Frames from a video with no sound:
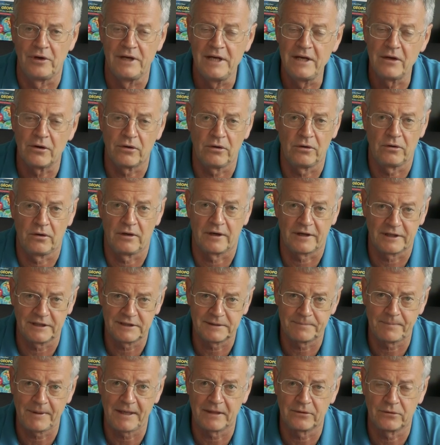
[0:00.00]
l'Iran
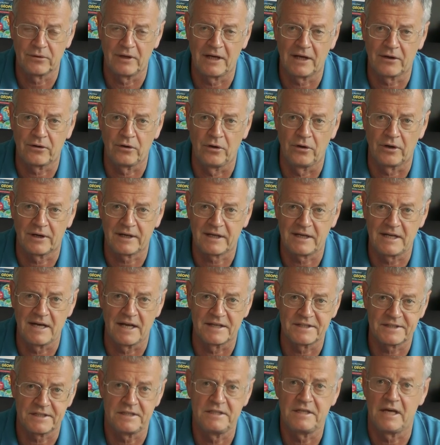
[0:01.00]
respecte l'accord qu'il
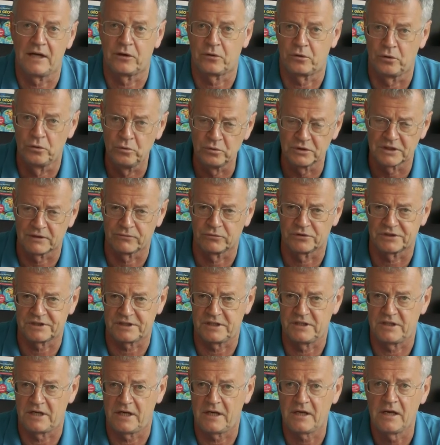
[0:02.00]
a signé et que nous avons
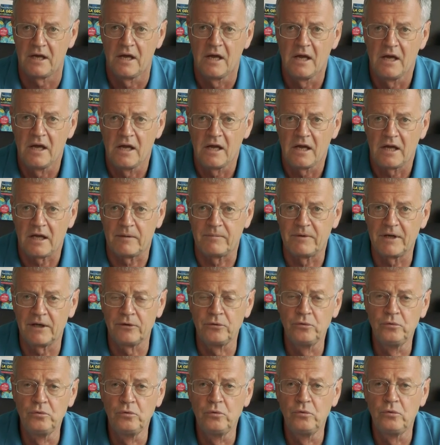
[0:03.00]
signé, eh
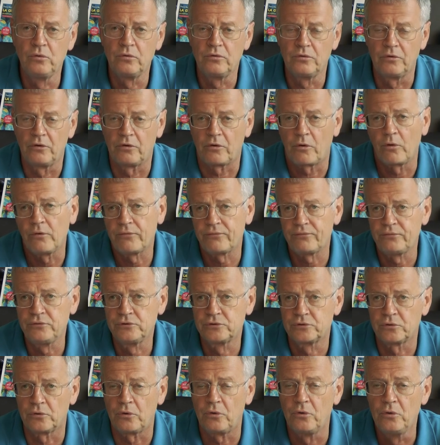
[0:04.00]
nous euh,
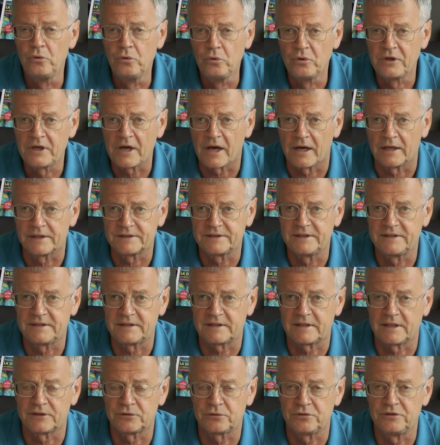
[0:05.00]
refusons Lucas des
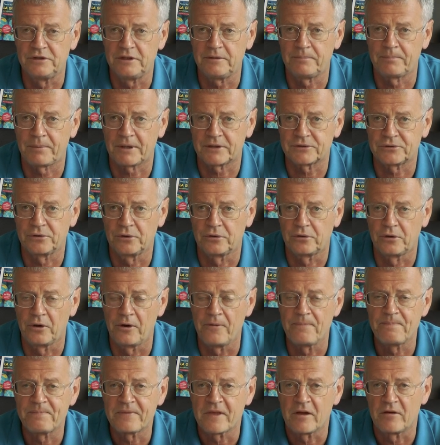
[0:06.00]
États-Unis parce
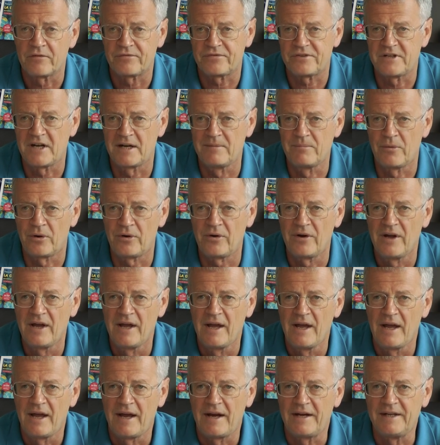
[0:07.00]
que finalement,
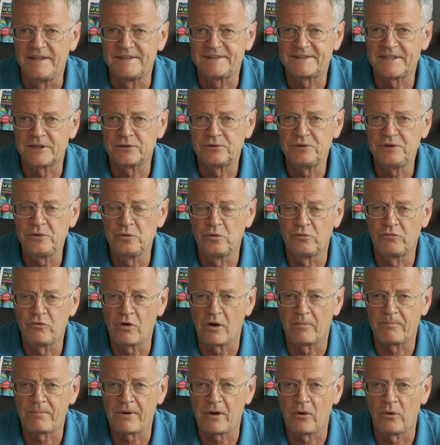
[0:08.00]
les États-Unis ne
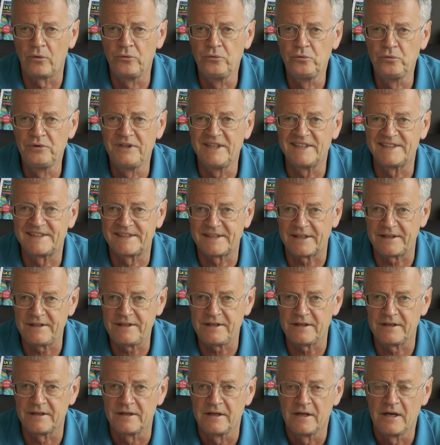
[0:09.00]
voient pas en nous des
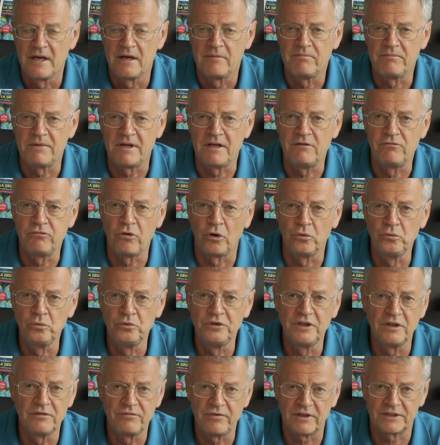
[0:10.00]
alliés, mais ils vont en nous
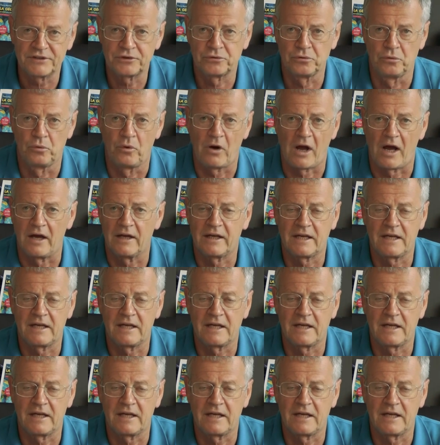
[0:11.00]
des vassaux